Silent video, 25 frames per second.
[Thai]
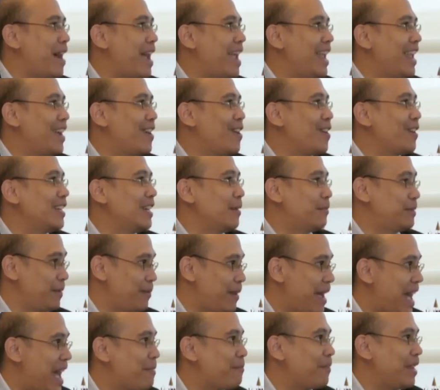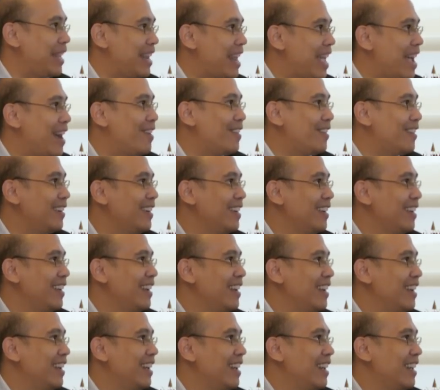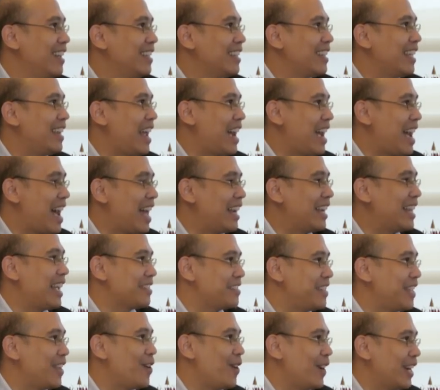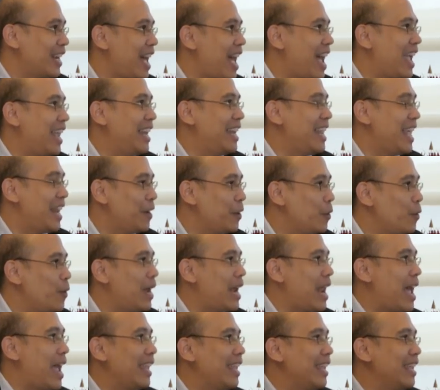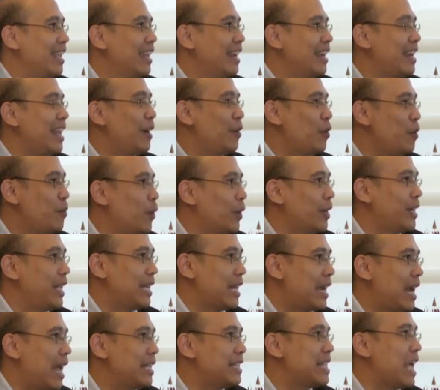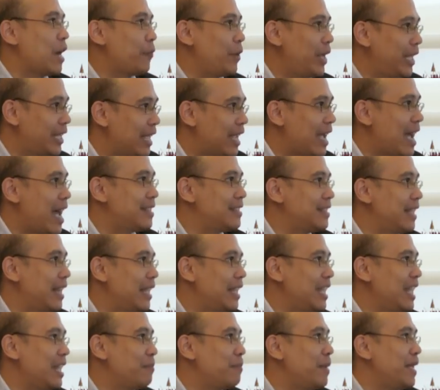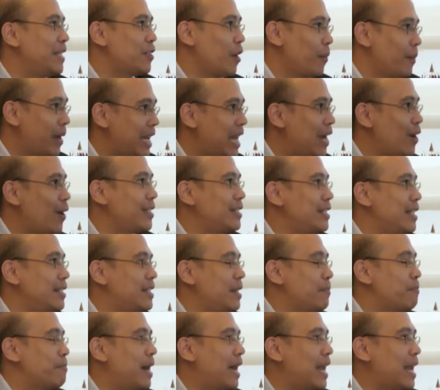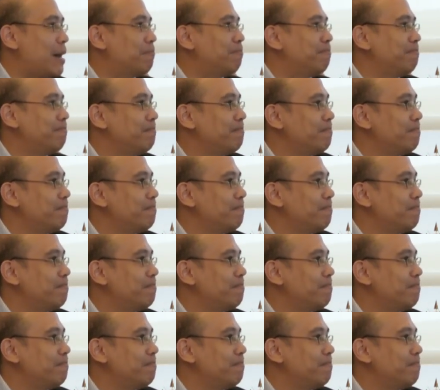ไปก็เกือบ 15 ปีแล้ว ธนาคารกสิกรไทยเรียนรู้อะไร เรียนรู้บทเรียนอะไร จากวิกฤตการเศรษฐกิจปี 2540 บ้างครับ